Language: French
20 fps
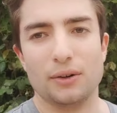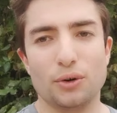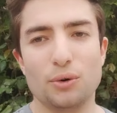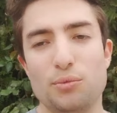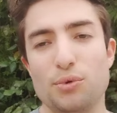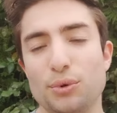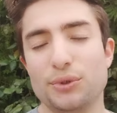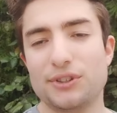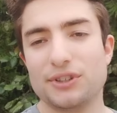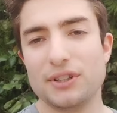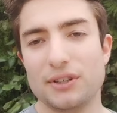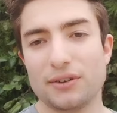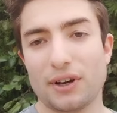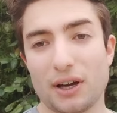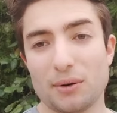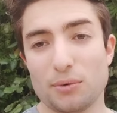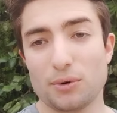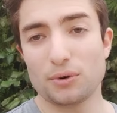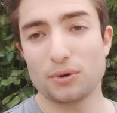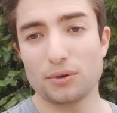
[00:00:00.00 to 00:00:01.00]
Le but, c'est
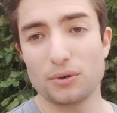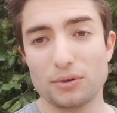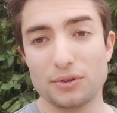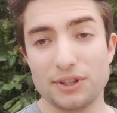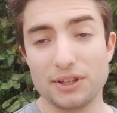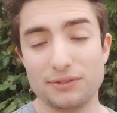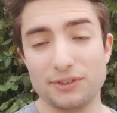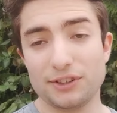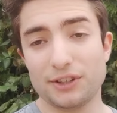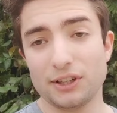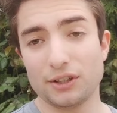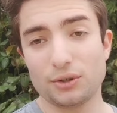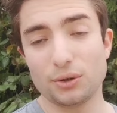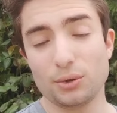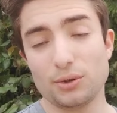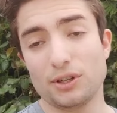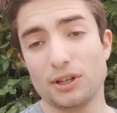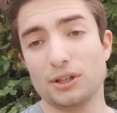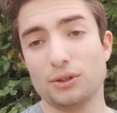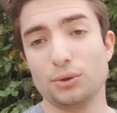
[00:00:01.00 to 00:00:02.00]
vraiment d'éviter
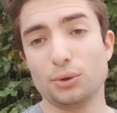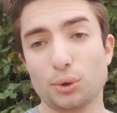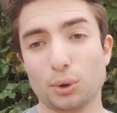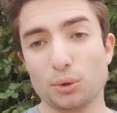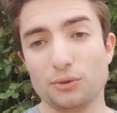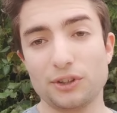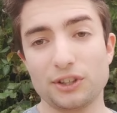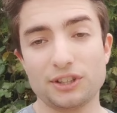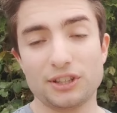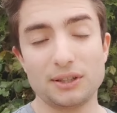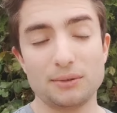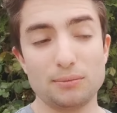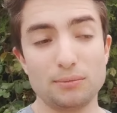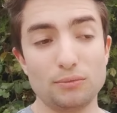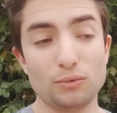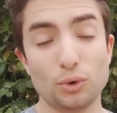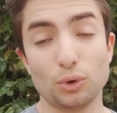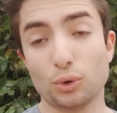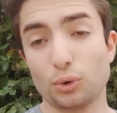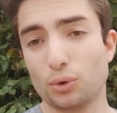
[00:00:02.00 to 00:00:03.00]
qu'il y ait d'autres
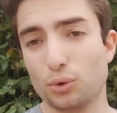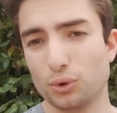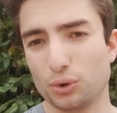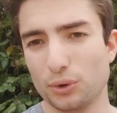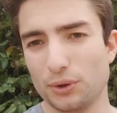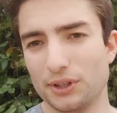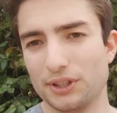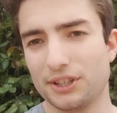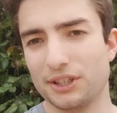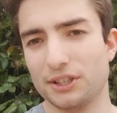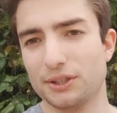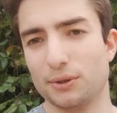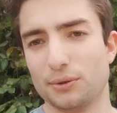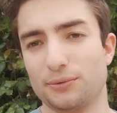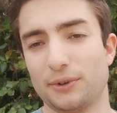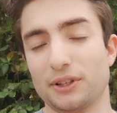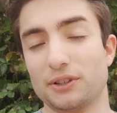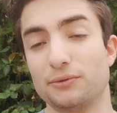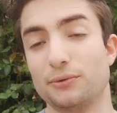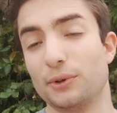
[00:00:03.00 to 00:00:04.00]
victimes, d'autres couteliers qui
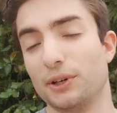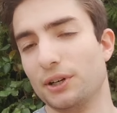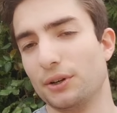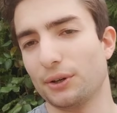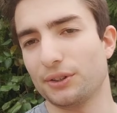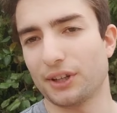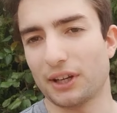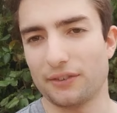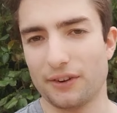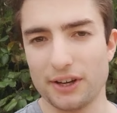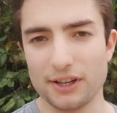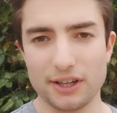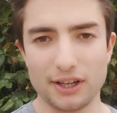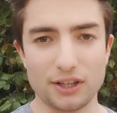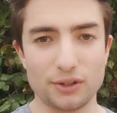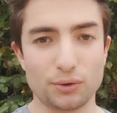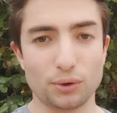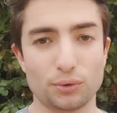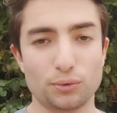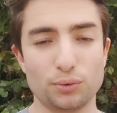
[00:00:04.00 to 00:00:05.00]
se fassent voler leur
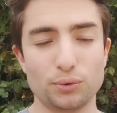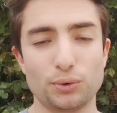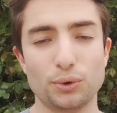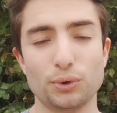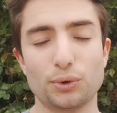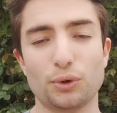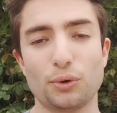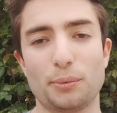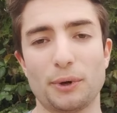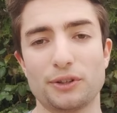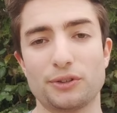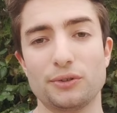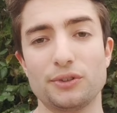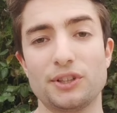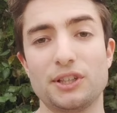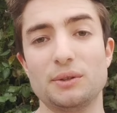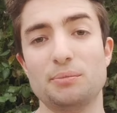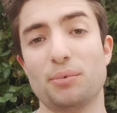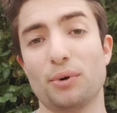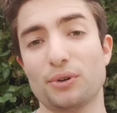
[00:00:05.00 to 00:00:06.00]
travail et surtout d'autres
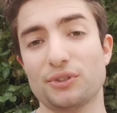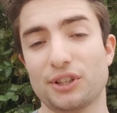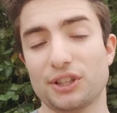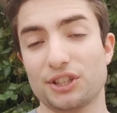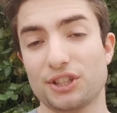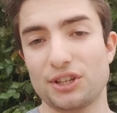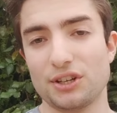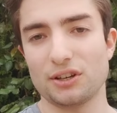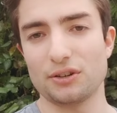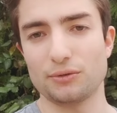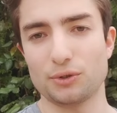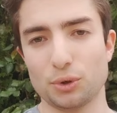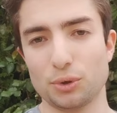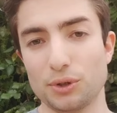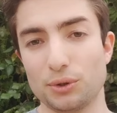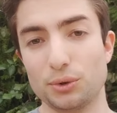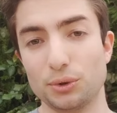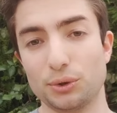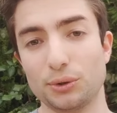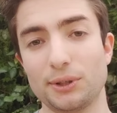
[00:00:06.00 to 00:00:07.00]
personnes qui pensent acheter un
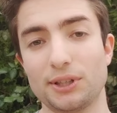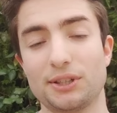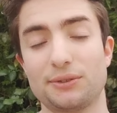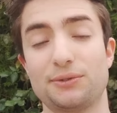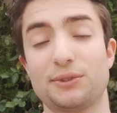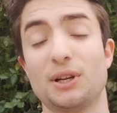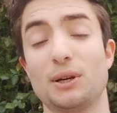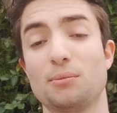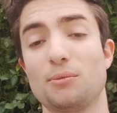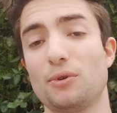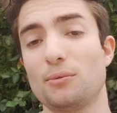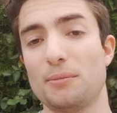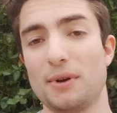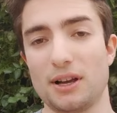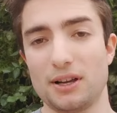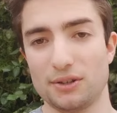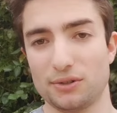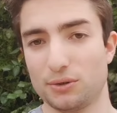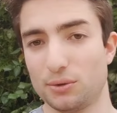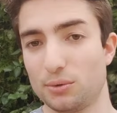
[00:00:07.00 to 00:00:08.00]
joli couteau et qui finalement
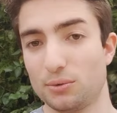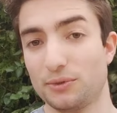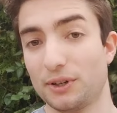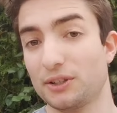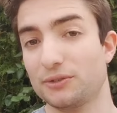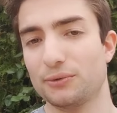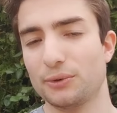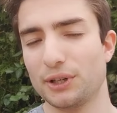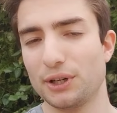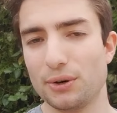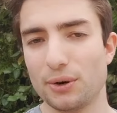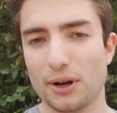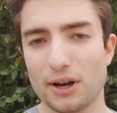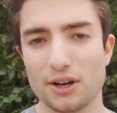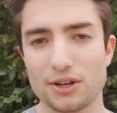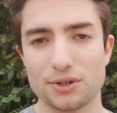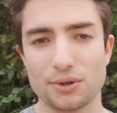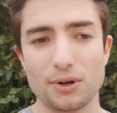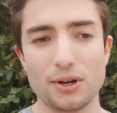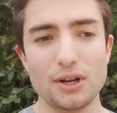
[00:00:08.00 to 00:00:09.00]
bah, se fassent voler leur
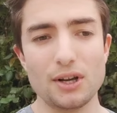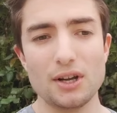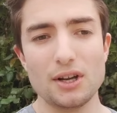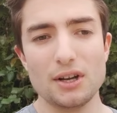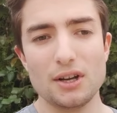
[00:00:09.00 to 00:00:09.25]
argent.